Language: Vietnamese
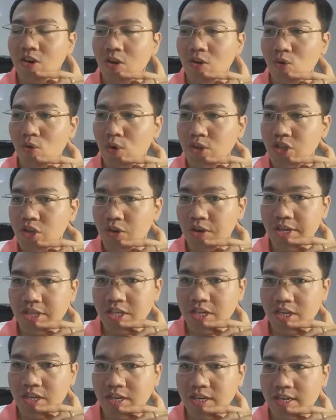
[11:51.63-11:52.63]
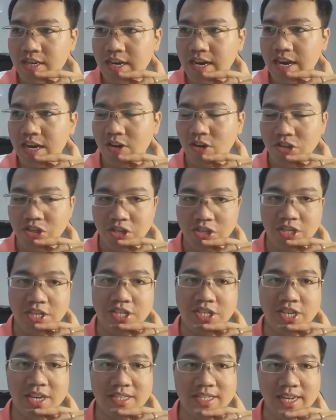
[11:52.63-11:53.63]
câu luôn cho cái từ à, có chứa
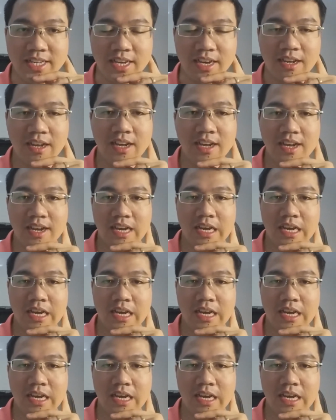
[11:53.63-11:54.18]
từ trơn trai nha.